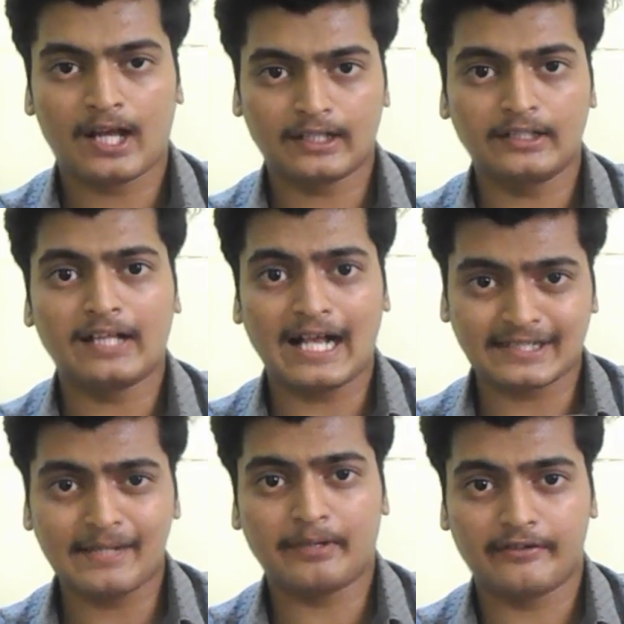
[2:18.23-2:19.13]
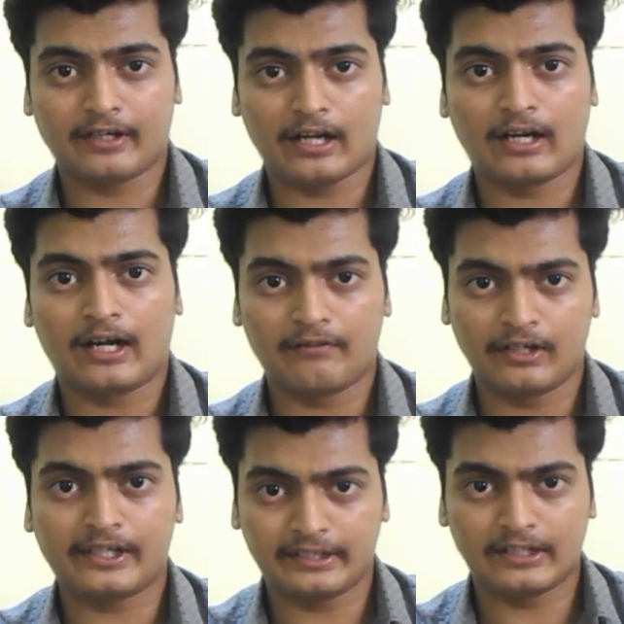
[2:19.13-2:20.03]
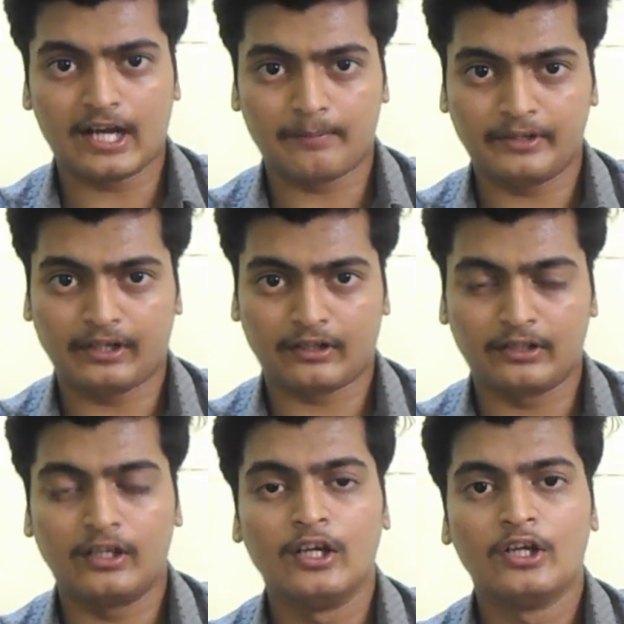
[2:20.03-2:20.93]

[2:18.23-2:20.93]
அதாவது அசைன் பண்ணி வைக்கிறாங்க அவங்களுக்கு இதுதான் அப்படின்றது